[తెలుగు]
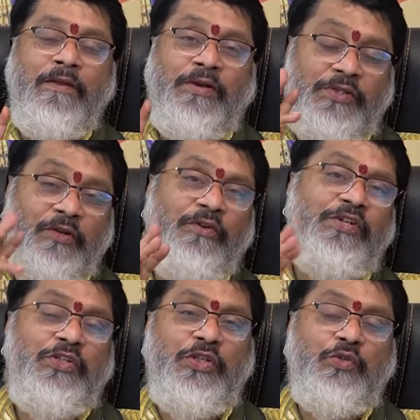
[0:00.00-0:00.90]
ఆ
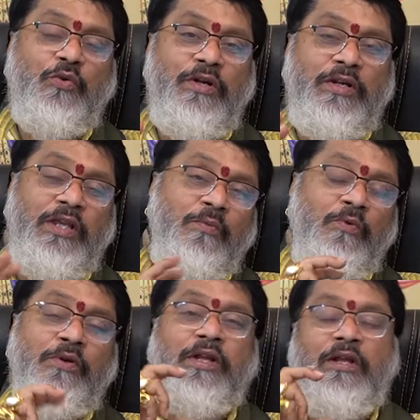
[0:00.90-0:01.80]
సర్టిఫికేషన్ తీసుకోవాలంటే ఈ
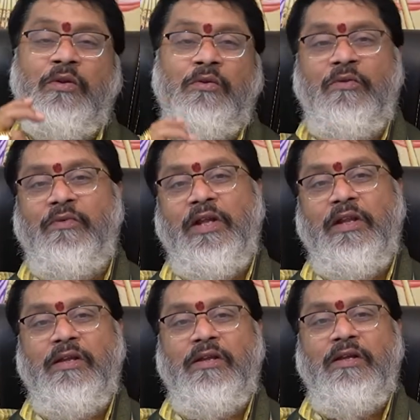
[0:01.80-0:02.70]
మూడు గ్రహాలు అనుగ్రహం
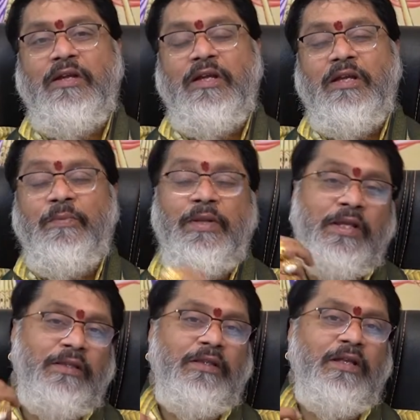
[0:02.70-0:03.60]
ఉండాలి మీరు
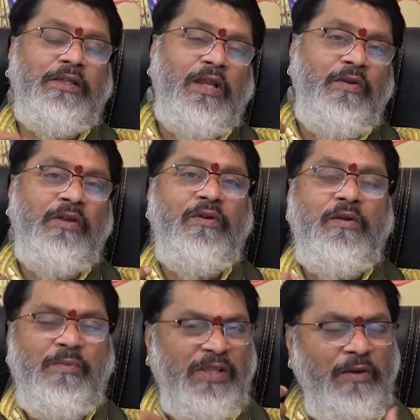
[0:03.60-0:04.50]
ఎంత తెలివైన
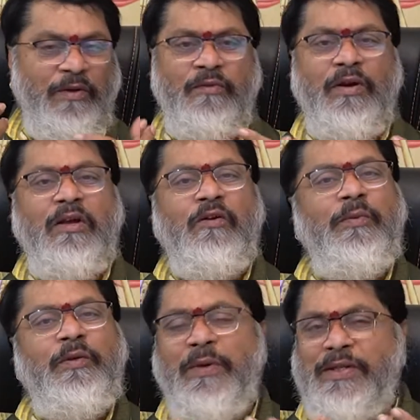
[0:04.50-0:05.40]
వాళ్ళు తెలివైన వాళ్ళు
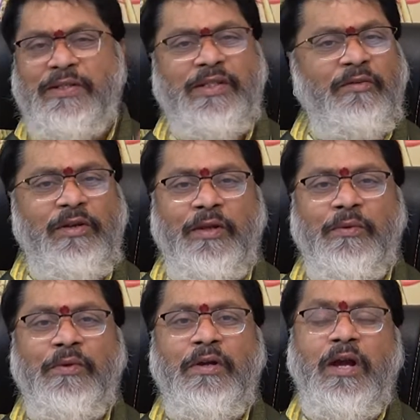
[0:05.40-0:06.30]
ఆగకపోతే మెడిసిన్
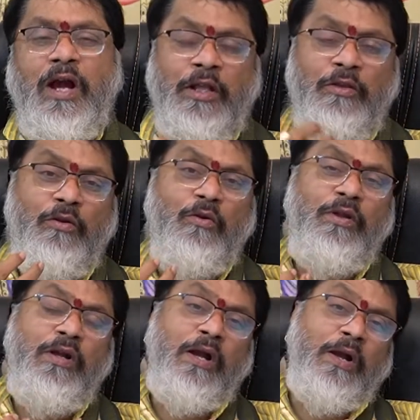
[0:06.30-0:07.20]
చదవలేరు
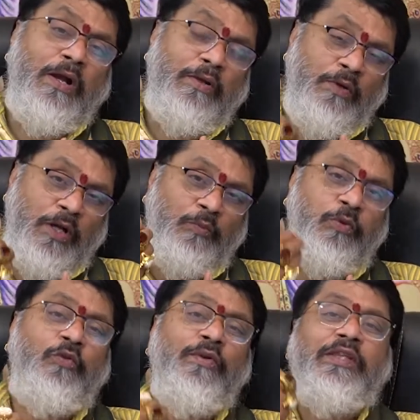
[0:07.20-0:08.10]
అందులోనూ
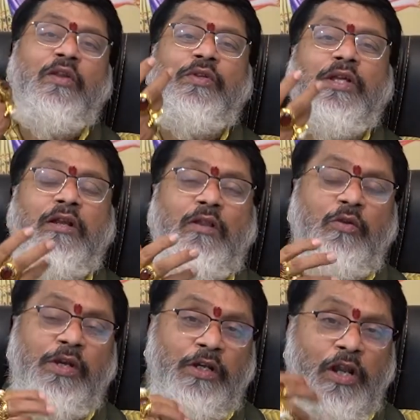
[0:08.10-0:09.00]
అద్భుతమైన
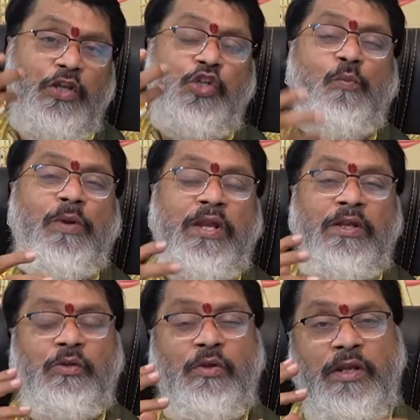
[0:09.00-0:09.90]
తెలివితేటలతో ఇంటలెక్చువల్
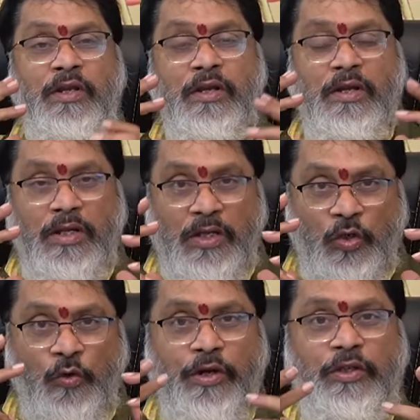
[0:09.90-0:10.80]
ప్లానింగ్తో
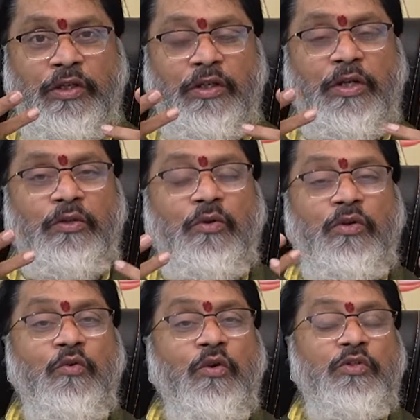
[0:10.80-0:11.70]
ఇన్నోవేటివ్ థింకింగ్తో
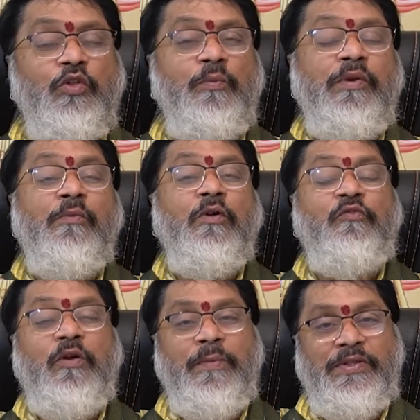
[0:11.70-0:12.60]
యూ షుడ్ బి మోర్
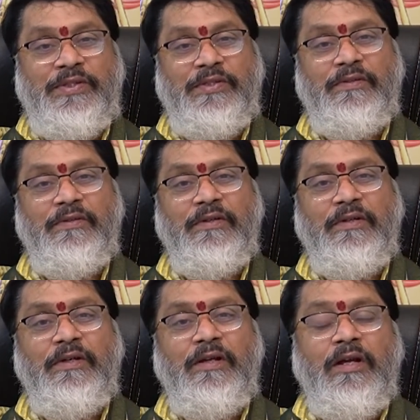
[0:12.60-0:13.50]
ఫేమస్
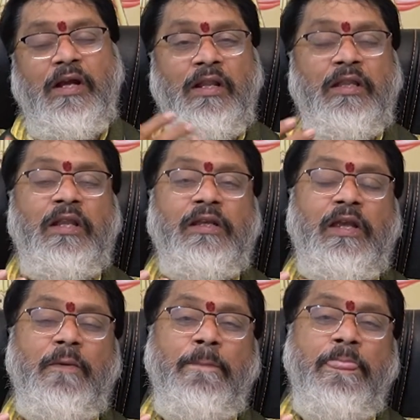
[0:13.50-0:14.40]

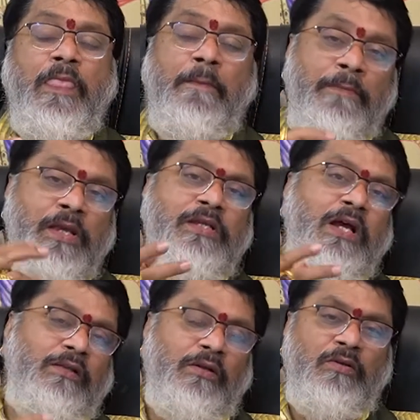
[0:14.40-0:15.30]
అన్నదానికి మీ
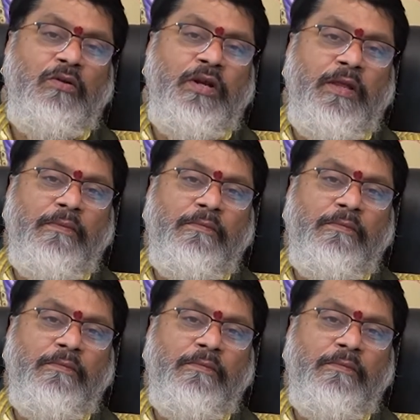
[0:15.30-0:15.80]
జాతకంలోని